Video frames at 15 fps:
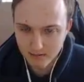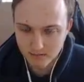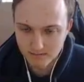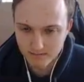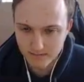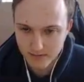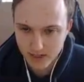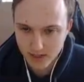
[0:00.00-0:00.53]

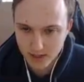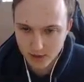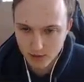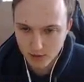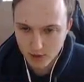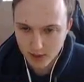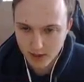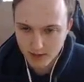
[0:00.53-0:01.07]
не
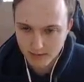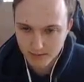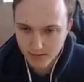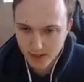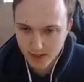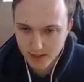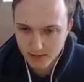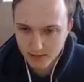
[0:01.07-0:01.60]
стоит
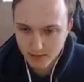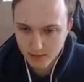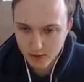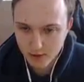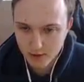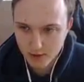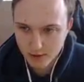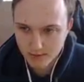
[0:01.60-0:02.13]
по этому
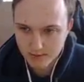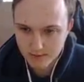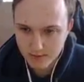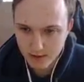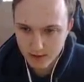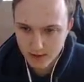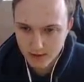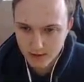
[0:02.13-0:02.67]
поводу.
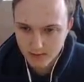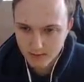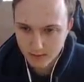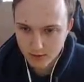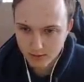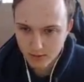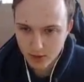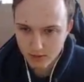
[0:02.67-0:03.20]

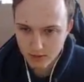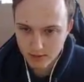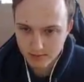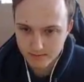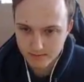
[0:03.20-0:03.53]
Ну и пробуем